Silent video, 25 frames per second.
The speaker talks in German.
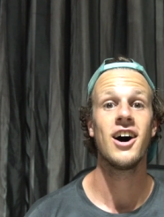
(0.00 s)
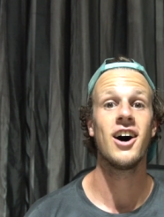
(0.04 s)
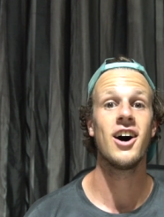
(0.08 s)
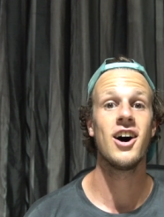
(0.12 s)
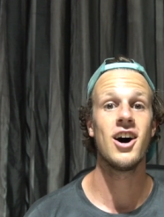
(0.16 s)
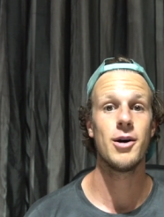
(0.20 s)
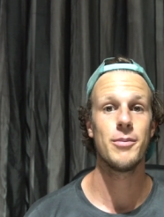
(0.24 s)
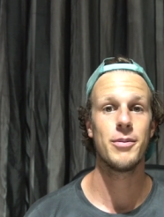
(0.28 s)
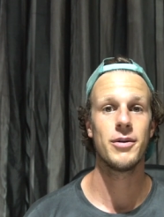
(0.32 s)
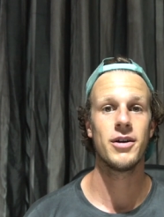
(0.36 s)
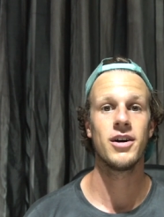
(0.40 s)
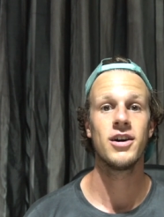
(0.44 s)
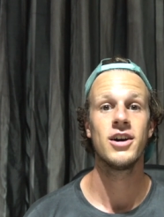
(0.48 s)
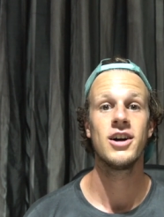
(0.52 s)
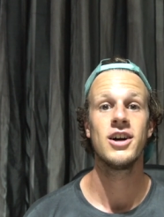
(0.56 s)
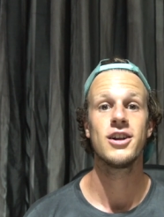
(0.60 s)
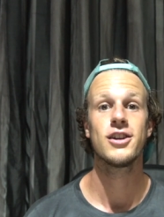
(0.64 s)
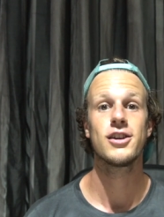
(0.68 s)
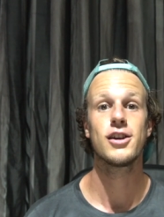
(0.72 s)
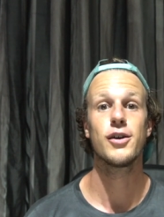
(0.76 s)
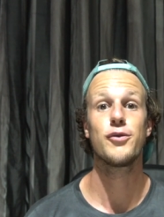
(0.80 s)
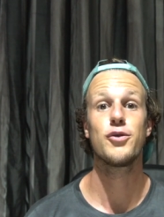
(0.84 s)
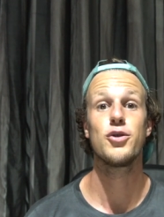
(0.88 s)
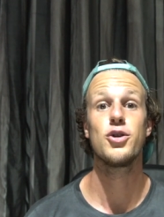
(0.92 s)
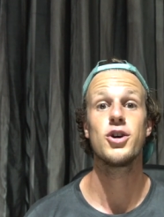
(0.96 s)
aber
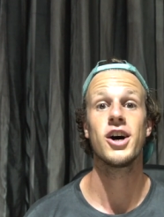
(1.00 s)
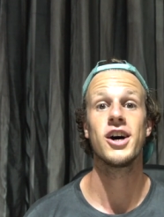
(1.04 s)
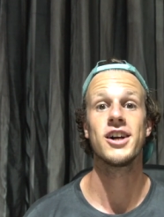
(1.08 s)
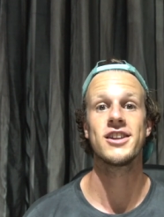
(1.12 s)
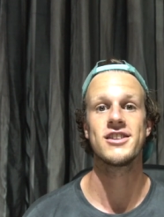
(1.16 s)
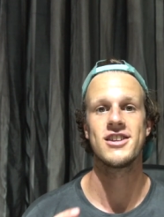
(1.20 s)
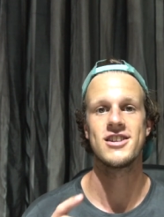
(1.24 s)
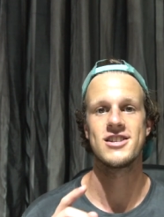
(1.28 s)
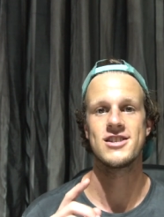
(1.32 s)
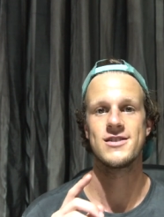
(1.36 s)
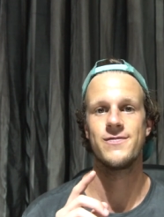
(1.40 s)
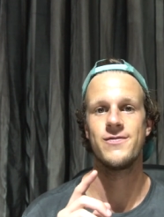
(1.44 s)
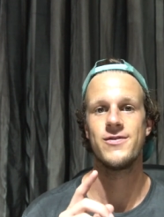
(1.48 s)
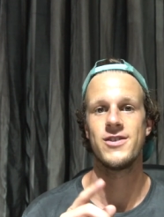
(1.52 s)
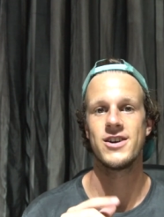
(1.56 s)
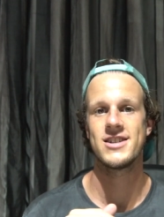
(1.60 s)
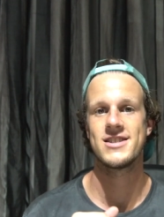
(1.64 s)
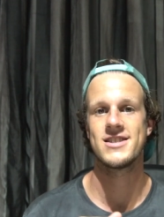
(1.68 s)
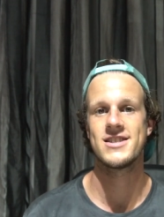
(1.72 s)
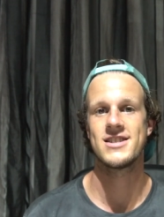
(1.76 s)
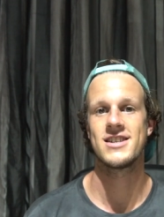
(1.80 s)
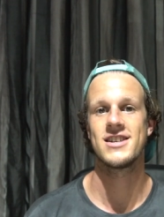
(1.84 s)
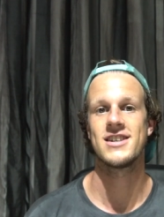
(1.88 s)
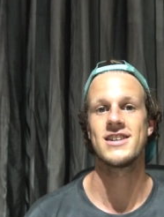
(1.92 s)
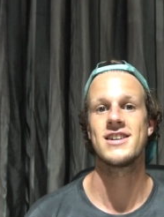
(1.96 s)
dafür hat das
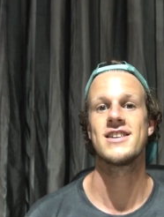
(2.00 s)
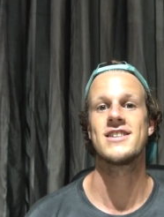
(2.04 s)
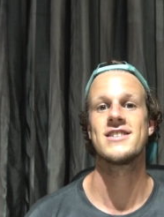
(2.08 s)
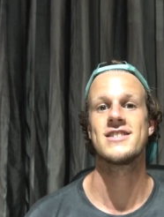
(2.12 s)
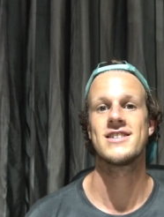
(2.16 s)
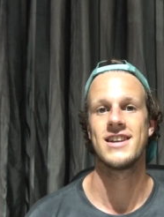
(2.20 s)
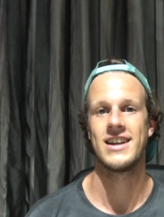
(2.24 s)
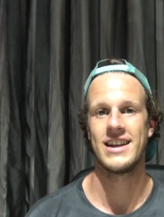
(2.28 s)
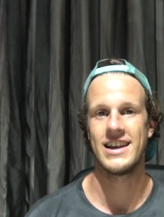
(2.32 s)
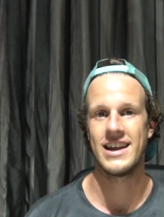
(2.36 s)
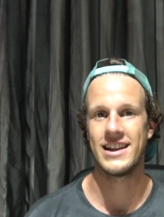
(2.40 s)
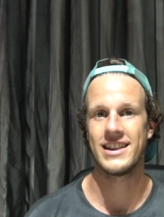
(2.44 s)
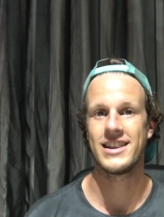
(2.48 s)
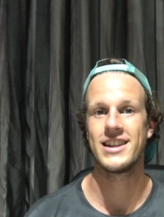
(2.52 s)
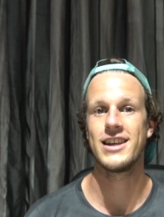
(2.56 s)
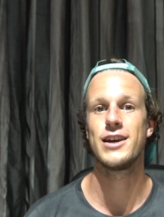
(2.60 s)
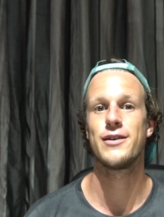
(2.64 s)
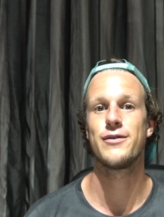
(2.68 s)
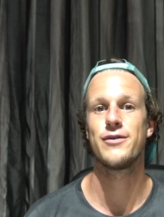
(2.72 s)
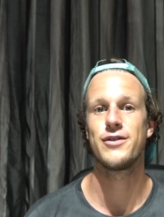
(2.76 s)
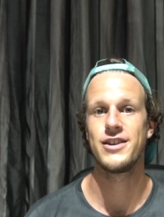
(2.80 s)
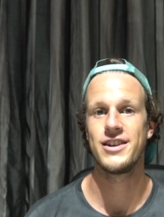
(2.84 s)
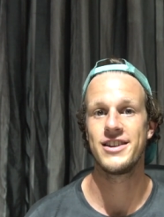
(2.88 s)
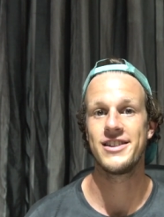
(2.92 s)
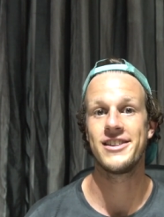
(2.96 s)
Wasser
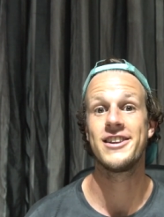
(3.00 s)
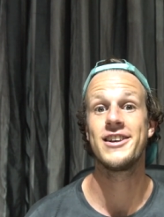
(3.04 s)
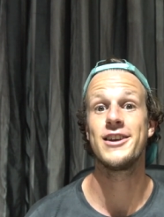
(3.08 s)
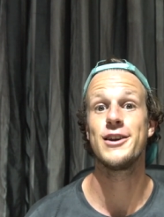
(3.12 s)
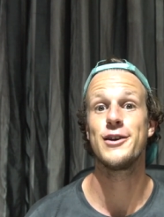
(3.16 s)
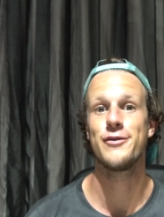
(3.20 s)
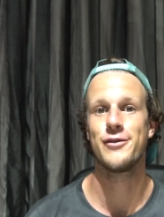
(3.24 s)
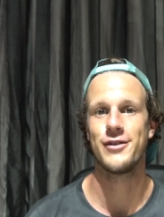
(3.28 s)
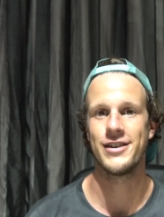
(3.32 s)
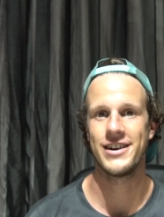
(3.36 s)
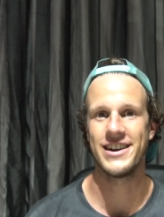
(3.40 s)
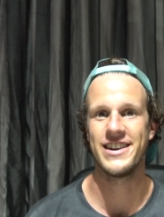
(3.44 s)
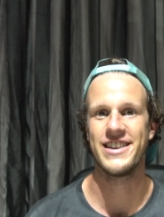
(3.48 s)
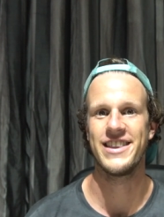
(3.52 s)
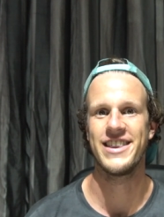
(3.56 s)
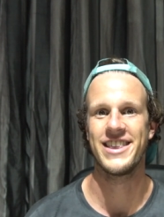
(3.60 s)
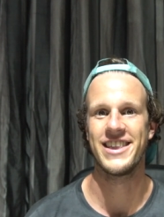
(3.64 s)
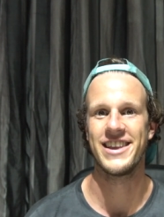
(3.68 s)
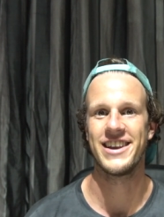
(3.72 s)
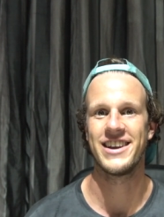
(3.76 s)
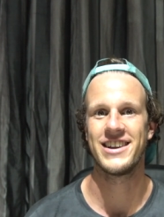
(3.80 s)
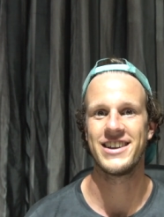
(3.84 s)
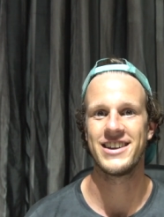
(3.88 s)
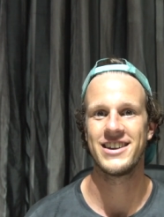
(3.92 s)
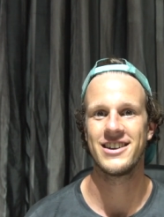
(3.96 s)
definitiv in
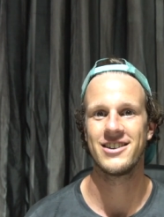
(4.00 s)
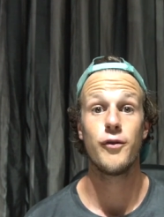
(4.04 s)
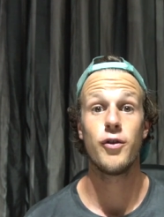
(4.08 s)
sich.